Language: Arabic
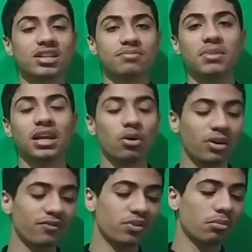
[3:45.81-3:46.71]
جسمية لو
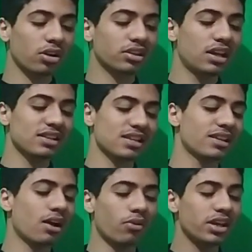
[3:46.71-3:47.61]
كان في مرض
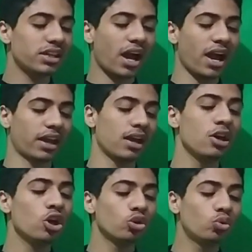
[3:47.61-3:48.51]
جسدي أو أي حاجة
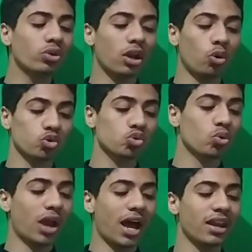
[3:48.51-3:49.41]
دون
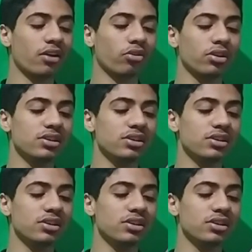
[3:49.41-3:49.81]
الحصول على